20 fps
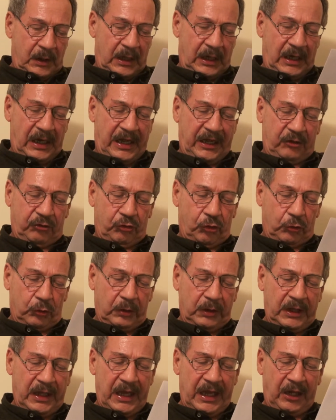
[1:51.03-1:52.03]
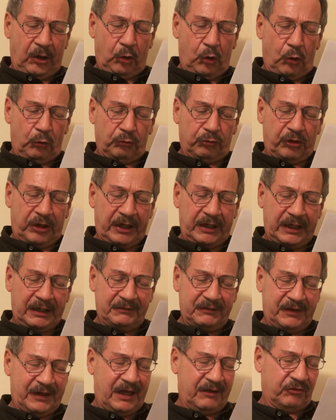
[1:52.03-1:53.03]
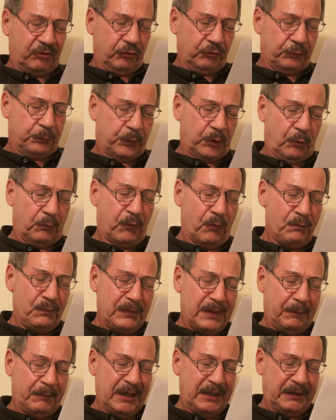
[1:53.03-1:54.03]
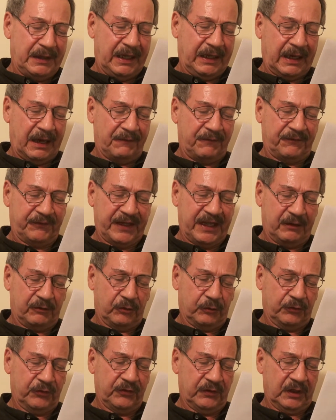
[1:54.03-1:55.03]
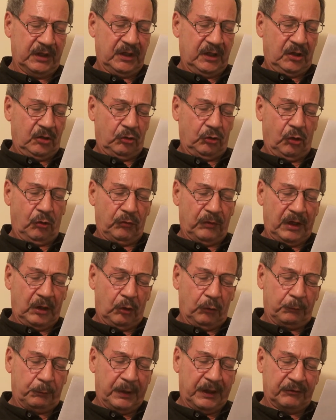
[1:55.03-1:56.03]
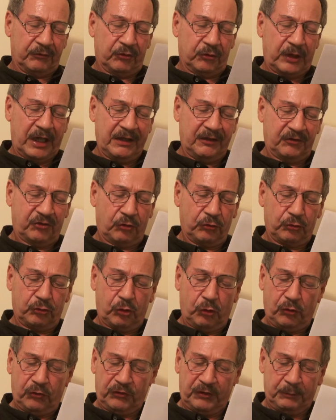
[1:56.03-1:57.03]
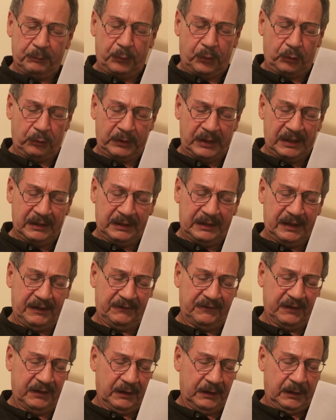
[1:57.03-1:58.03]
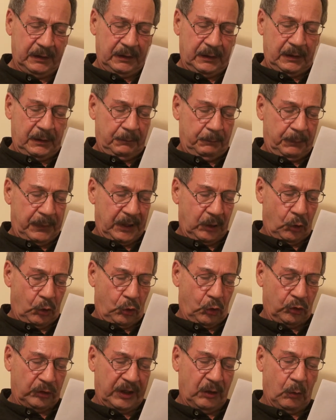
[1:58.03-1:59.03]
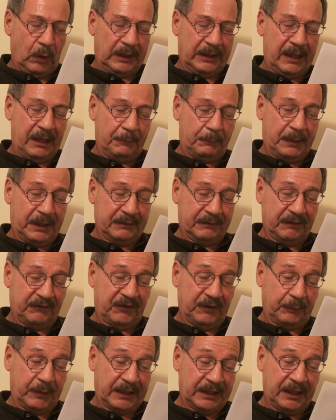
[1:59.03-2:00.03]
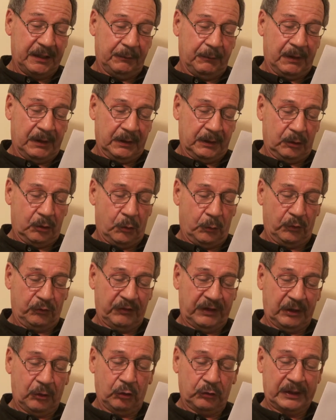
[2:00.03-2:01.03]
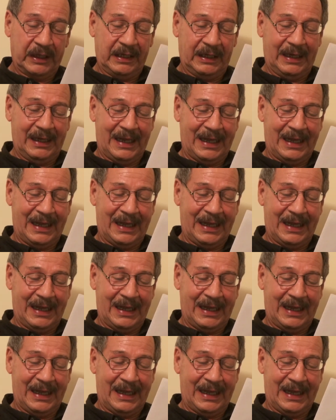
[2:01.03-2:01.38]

El lector encontrará trazos profundamente kafkianos donde los personajes son todos importantes, pero con igualdad participativa, como se nota en